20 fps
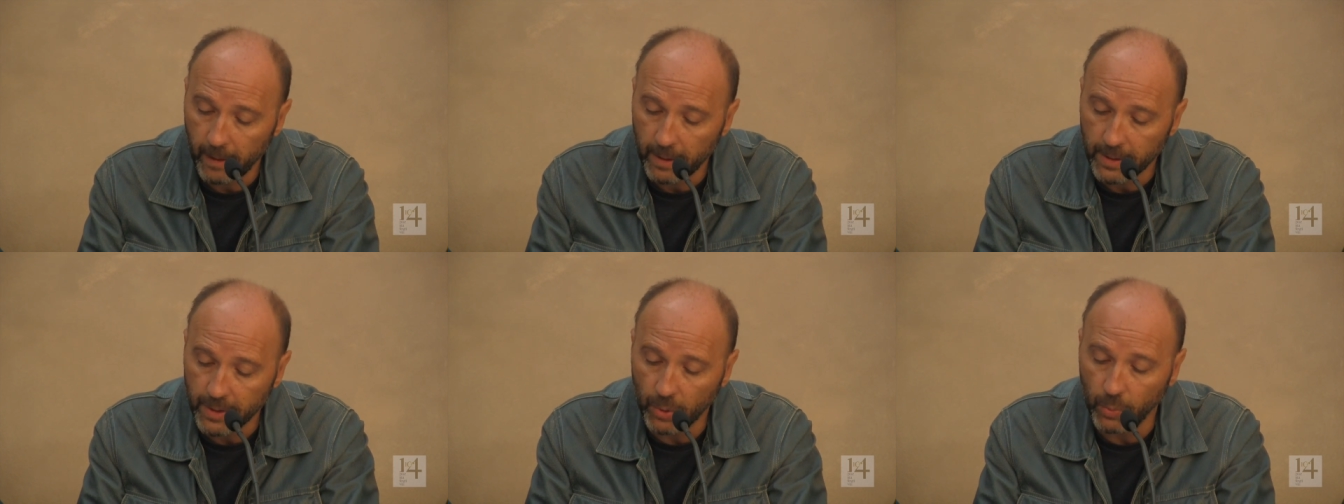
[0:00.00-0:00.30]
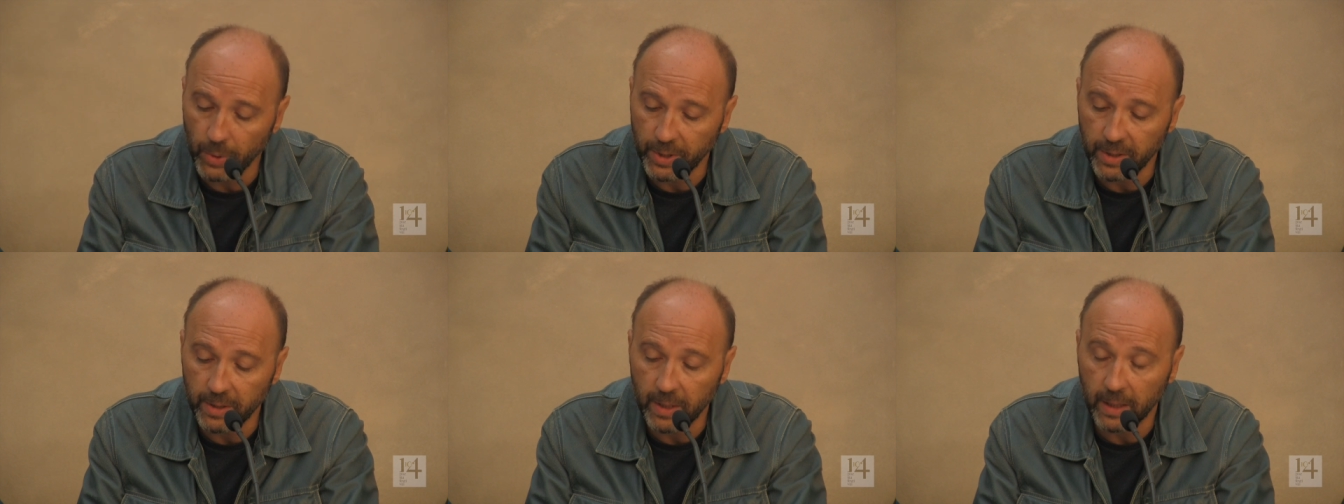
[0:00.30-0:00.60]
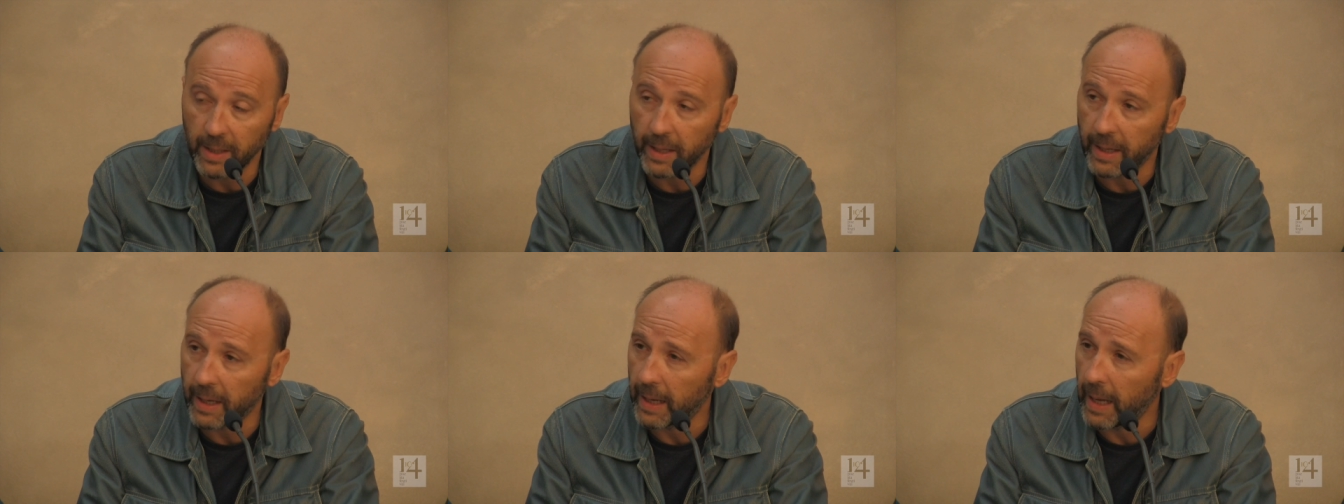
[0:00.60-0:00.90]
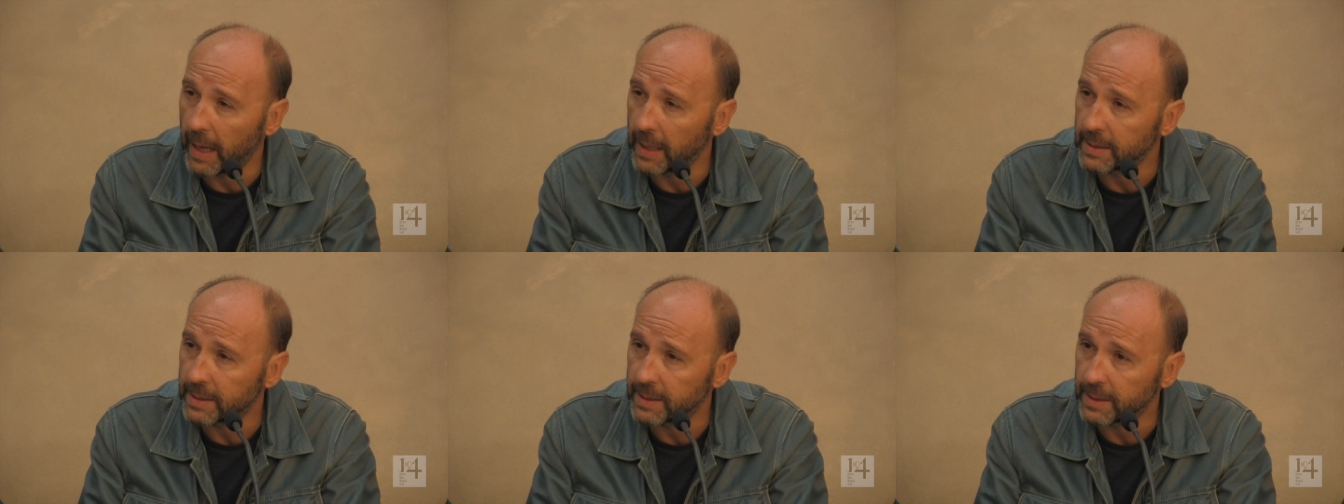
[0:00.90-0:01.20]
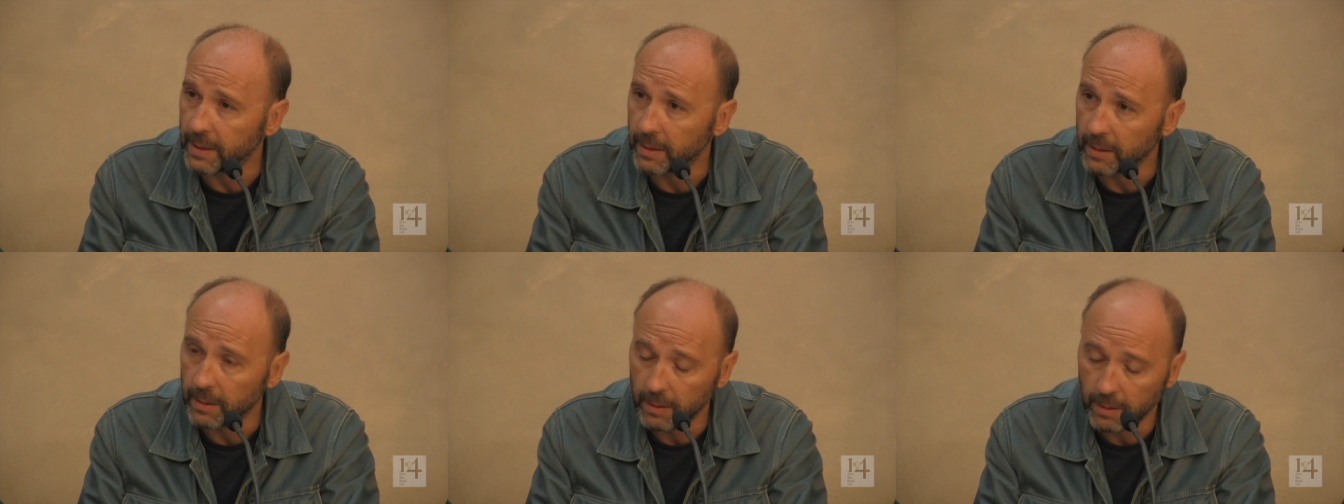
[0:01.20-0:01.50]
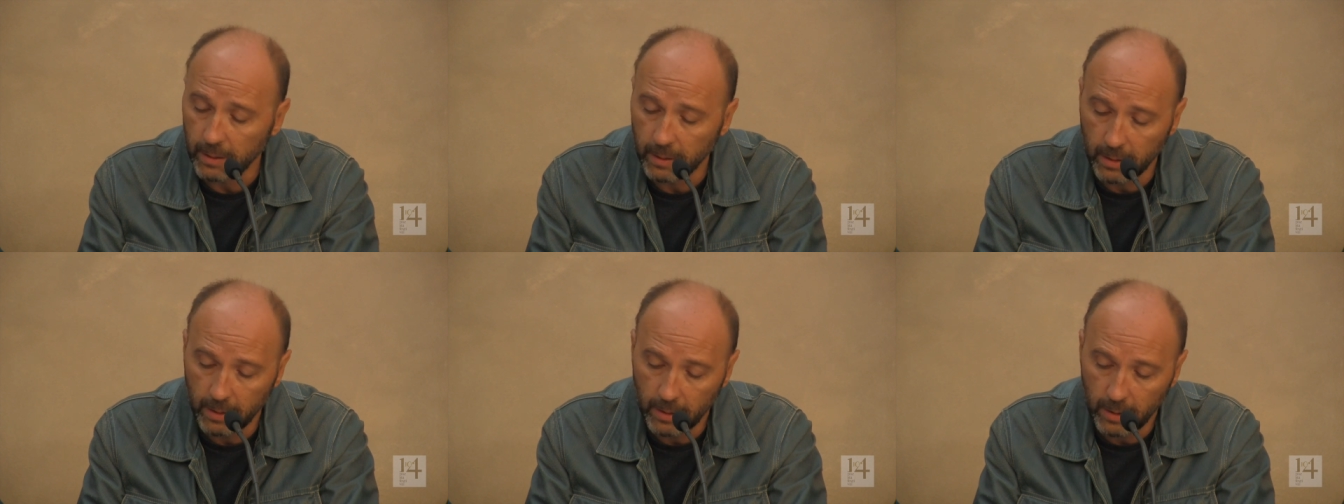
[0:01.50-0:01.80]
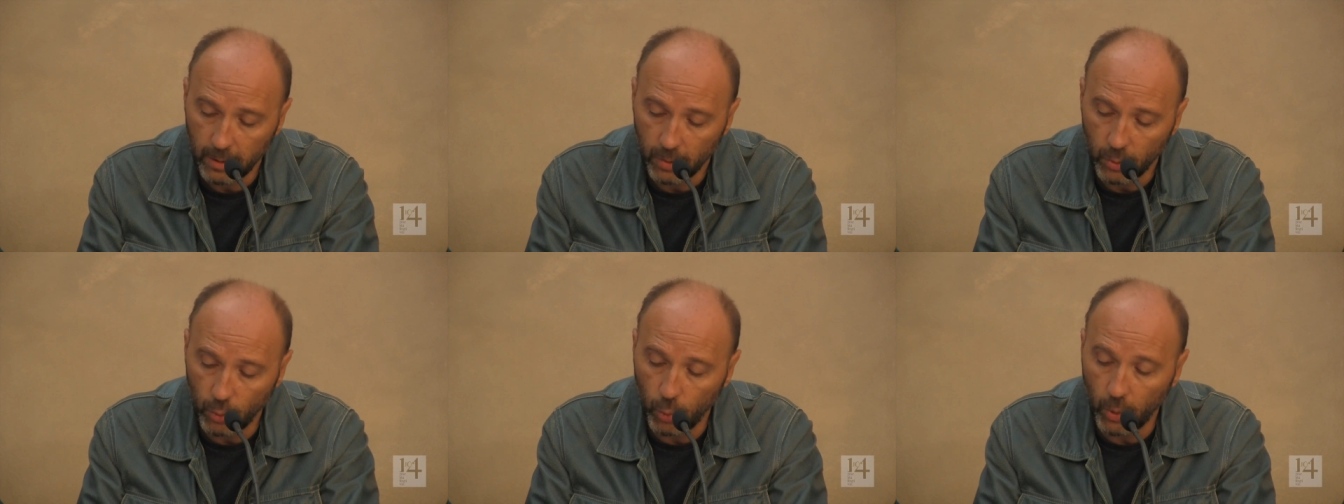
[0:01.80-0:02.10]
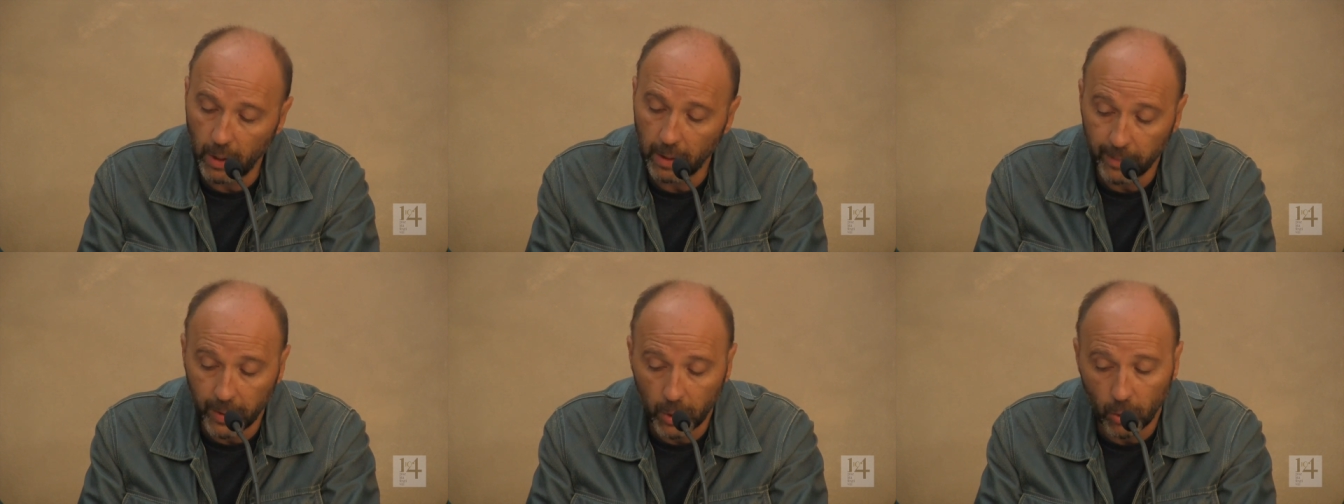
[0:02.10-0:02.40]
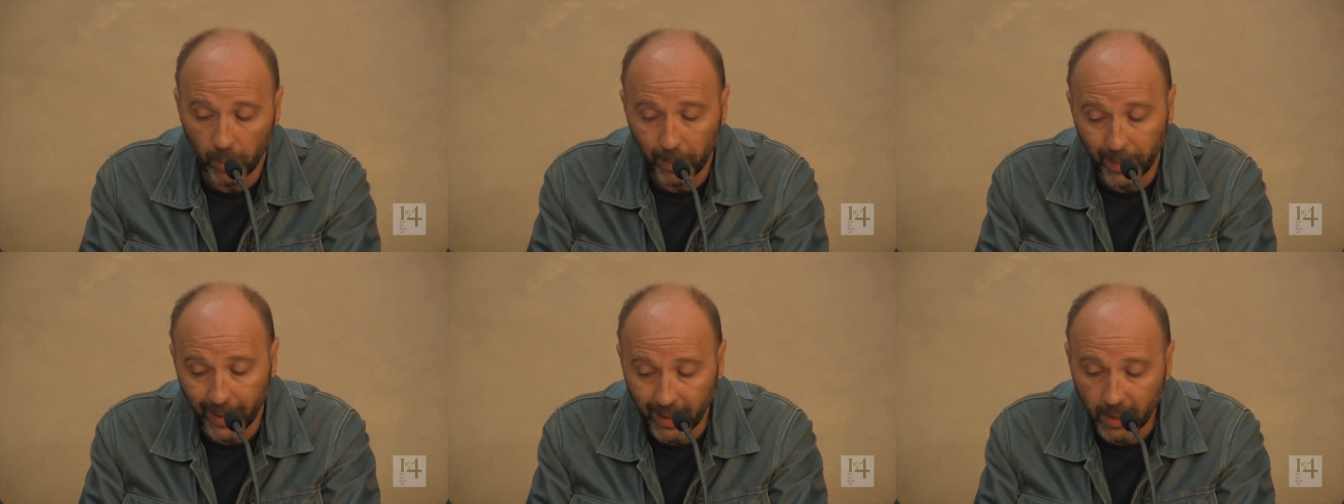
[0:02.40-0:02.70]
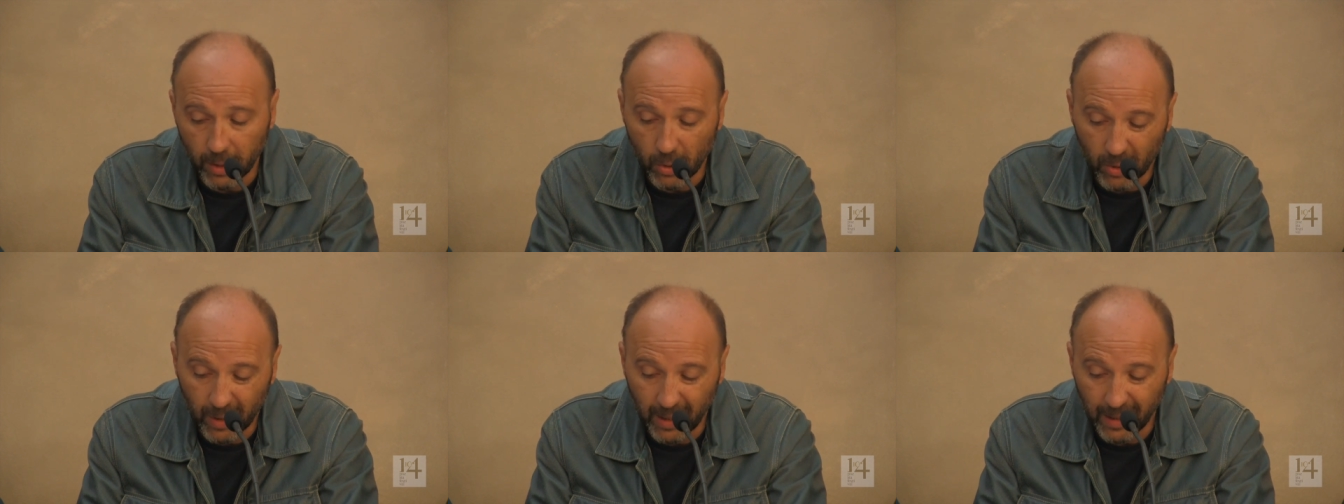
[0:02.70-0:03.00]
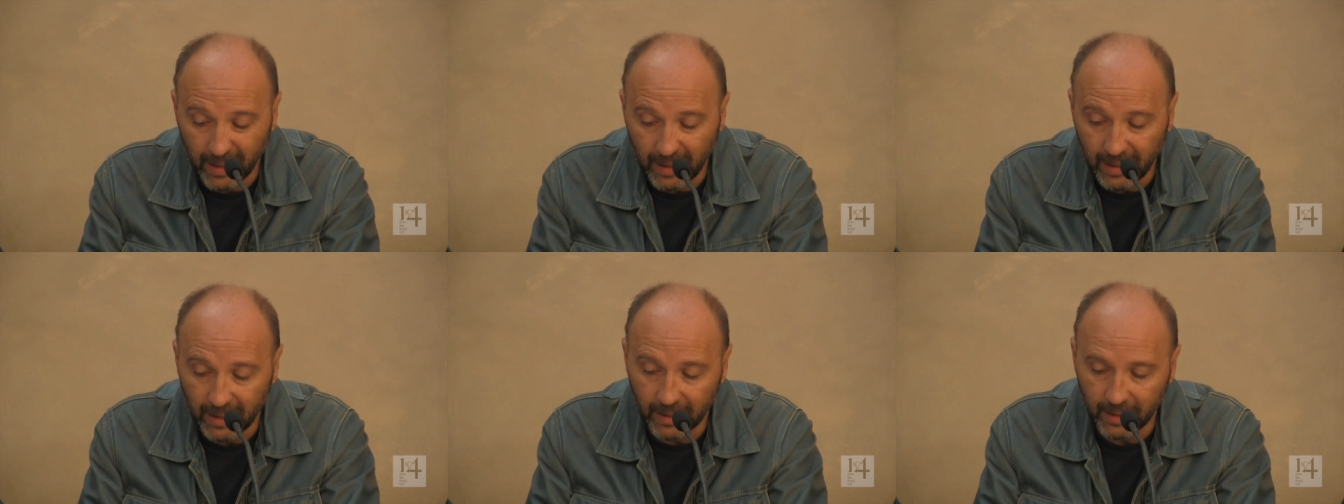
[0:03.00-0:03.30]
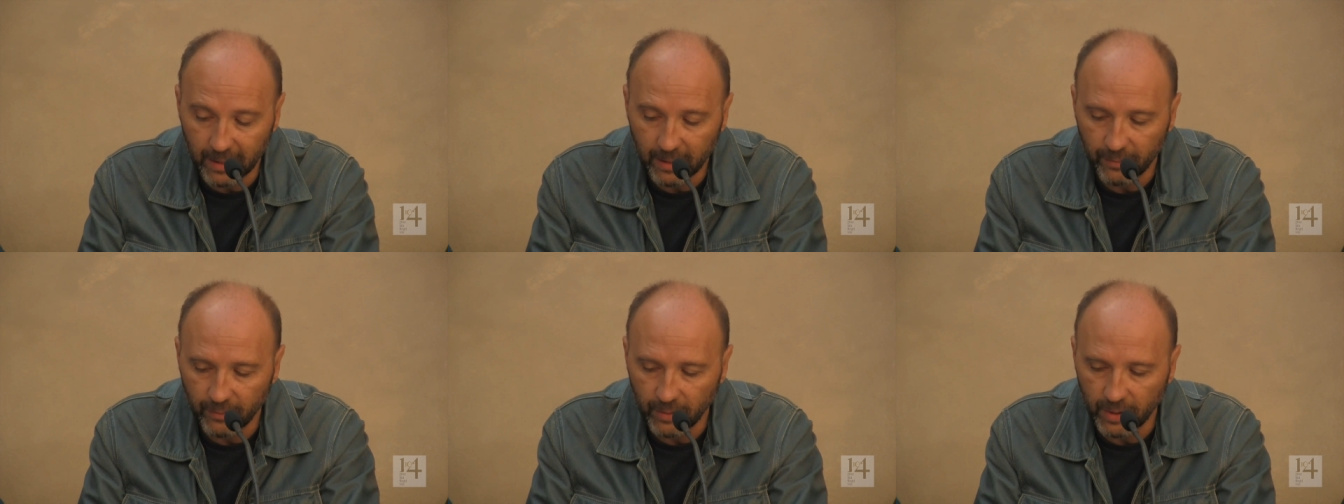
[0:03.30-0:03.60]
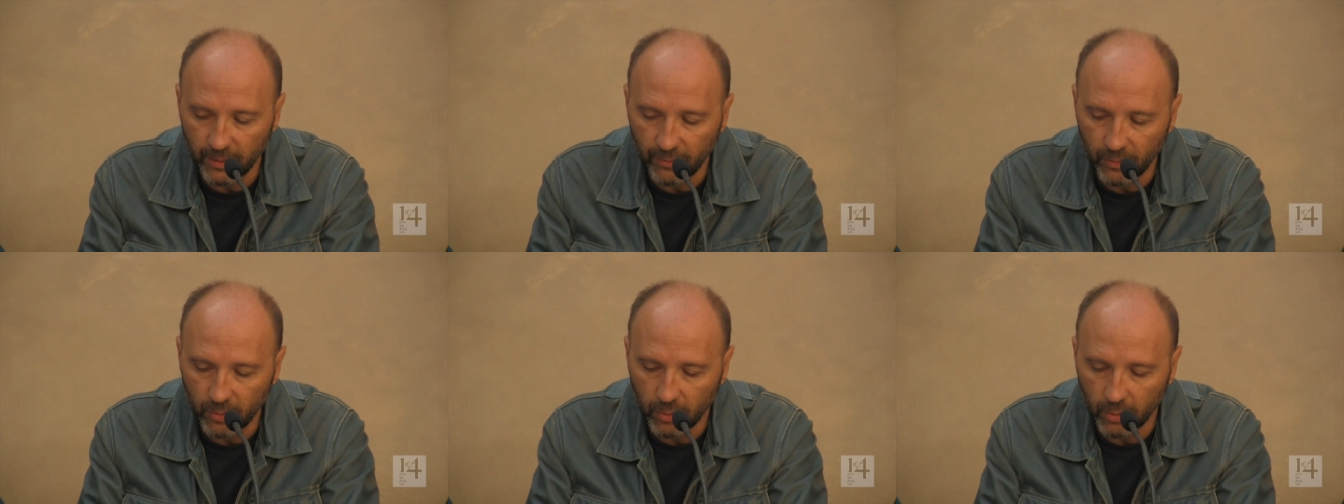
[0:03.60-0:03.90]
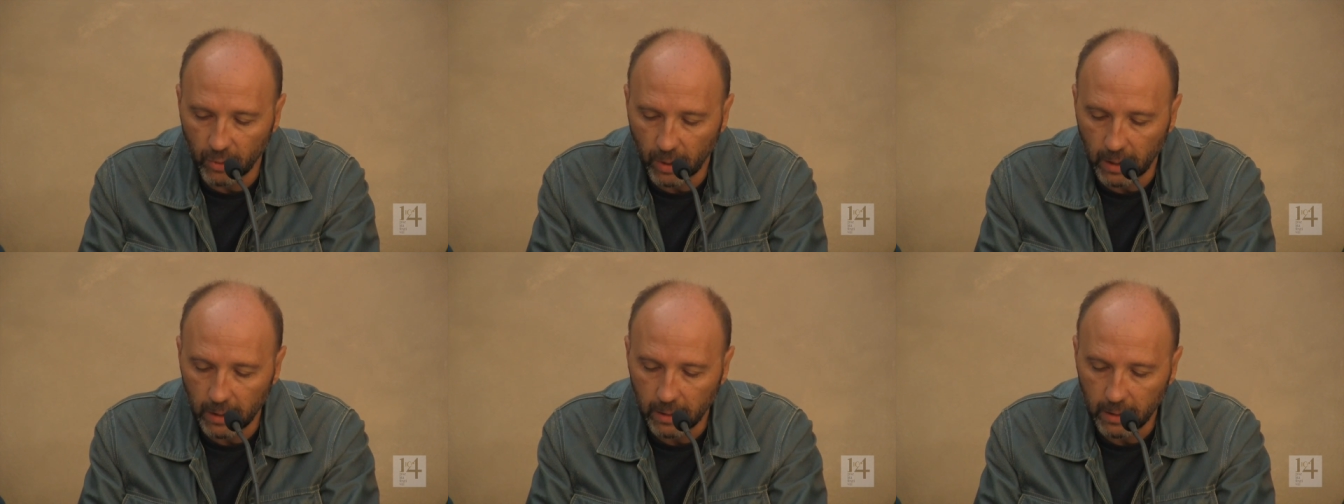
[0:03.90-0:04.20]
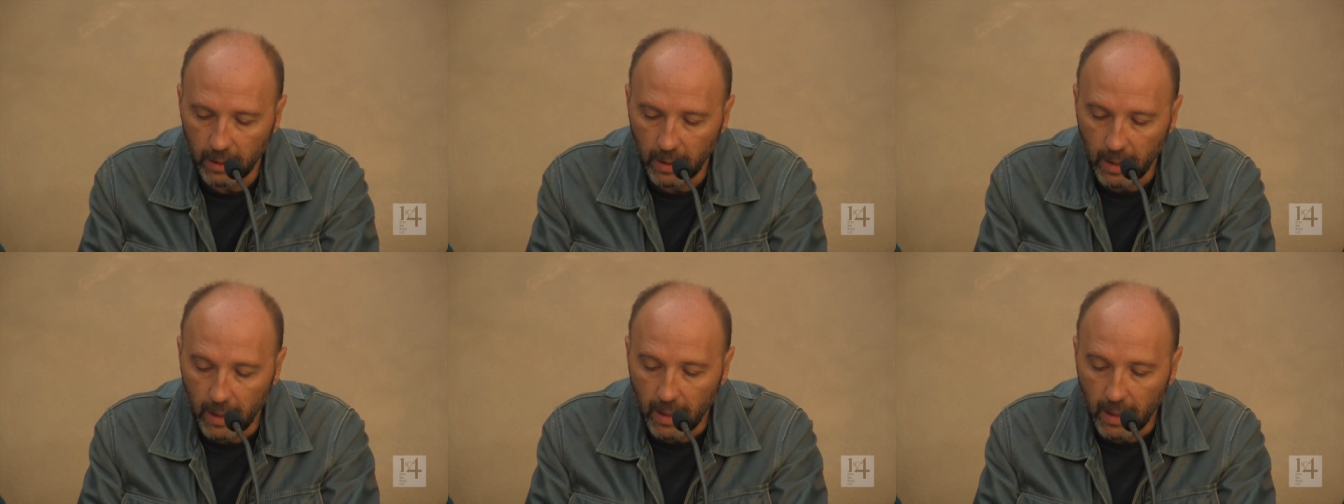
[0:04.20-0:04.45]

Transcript: seguiti dalle ragazze, due almeno parecchio carine, vedevo ora,